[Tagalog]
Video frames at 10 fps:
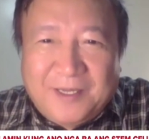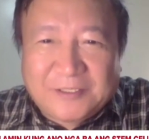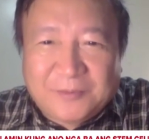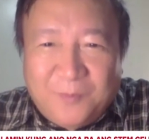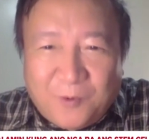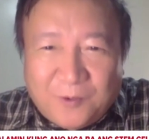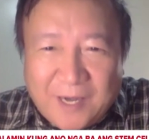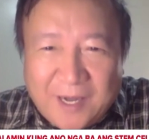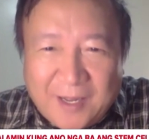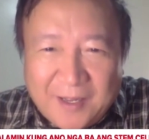mas
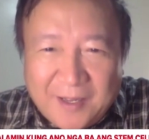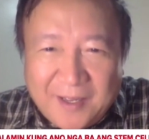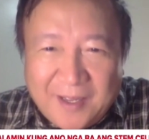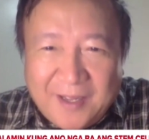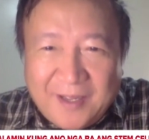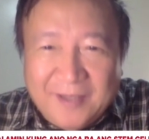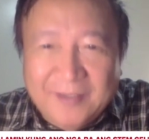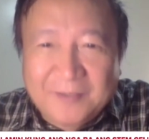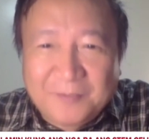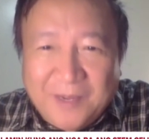mura
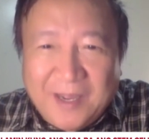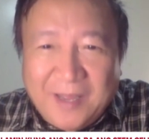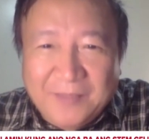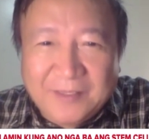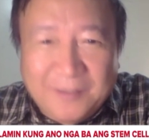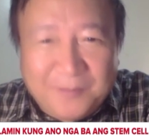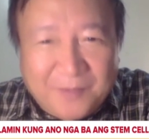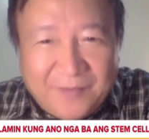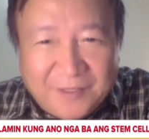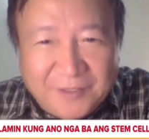ang paggamit ng
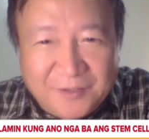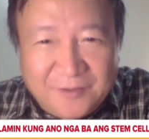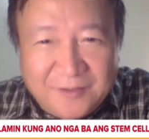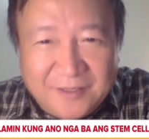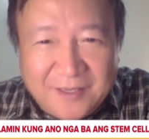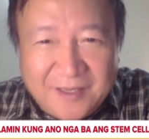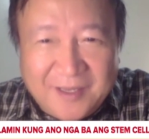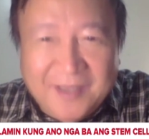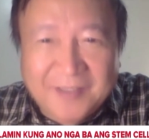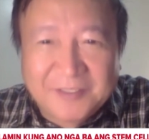prevention.
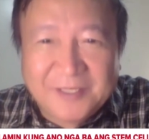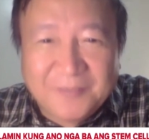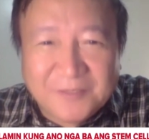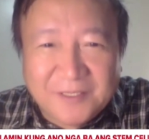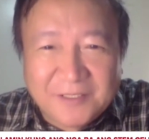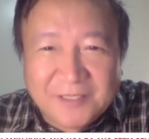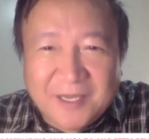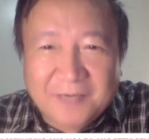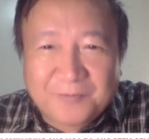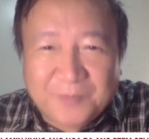And stem cells
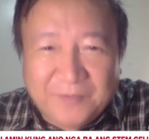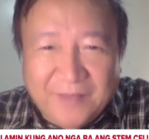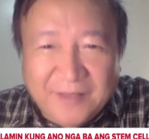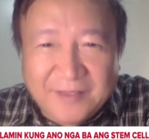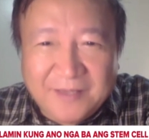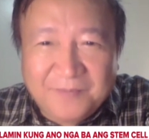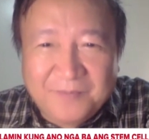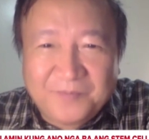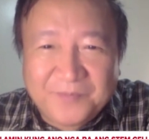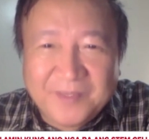are
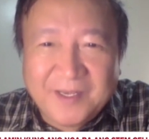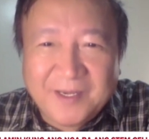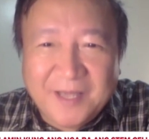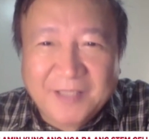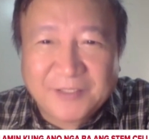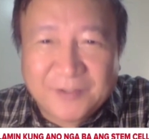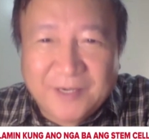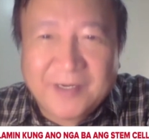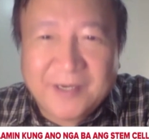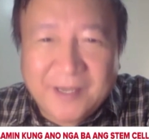preventive in
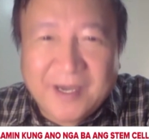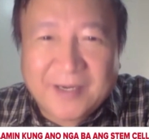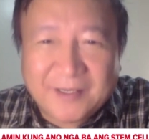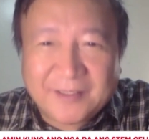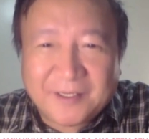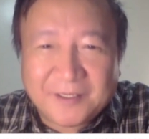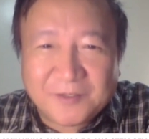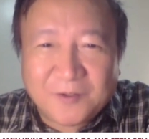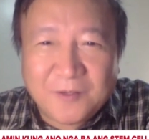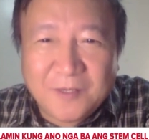nature and in
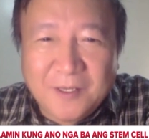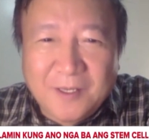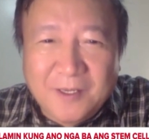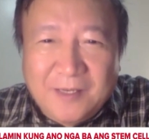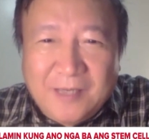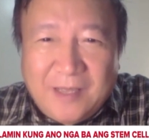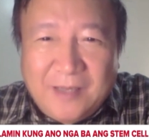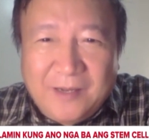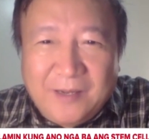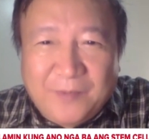character. So,
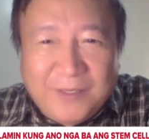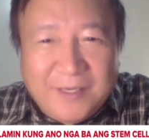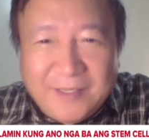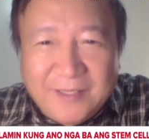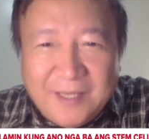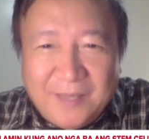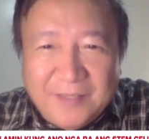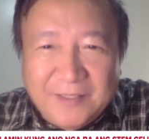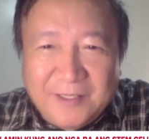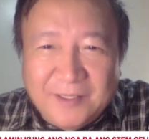gag pwede natin
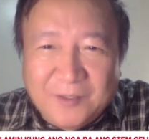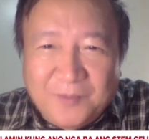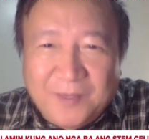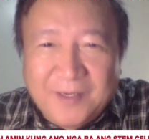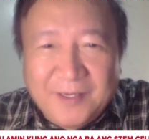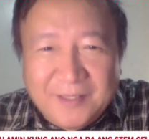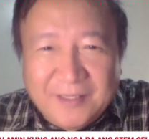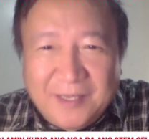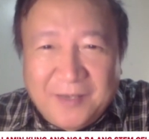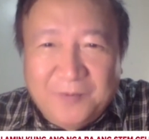gamitin ito para
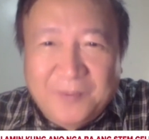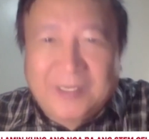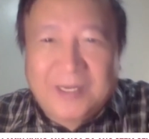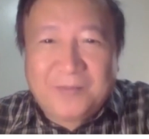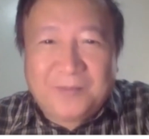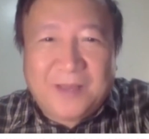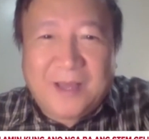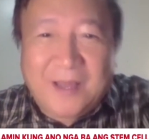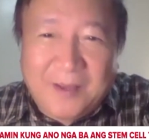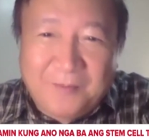hindi tayo madaling
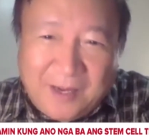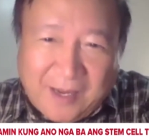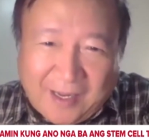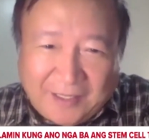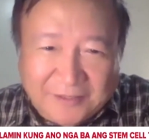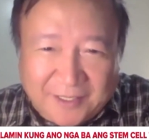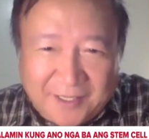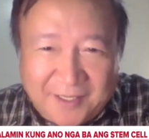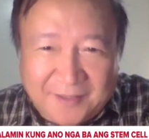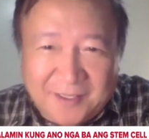ma-
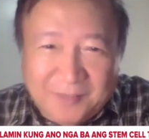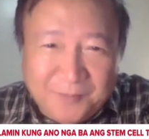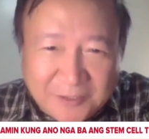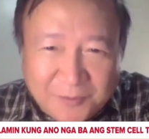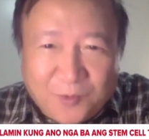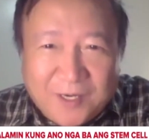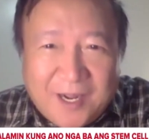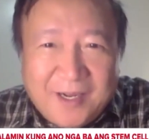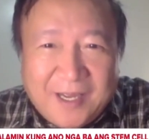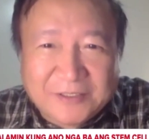magkakasakit at mas
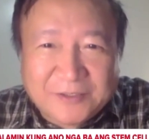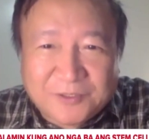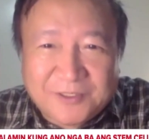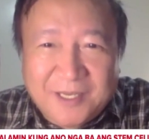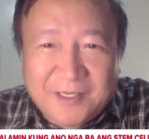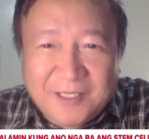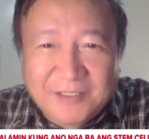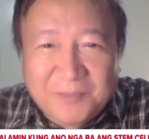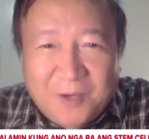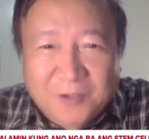mura ang gastos diyan
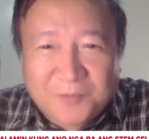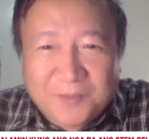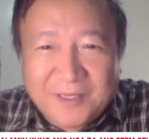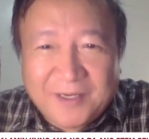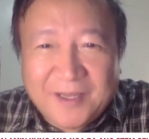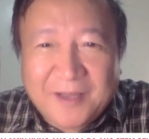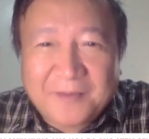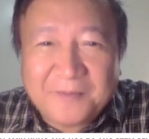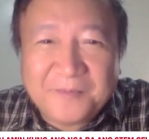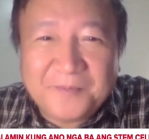kaysa ma-hospital
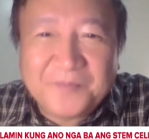ka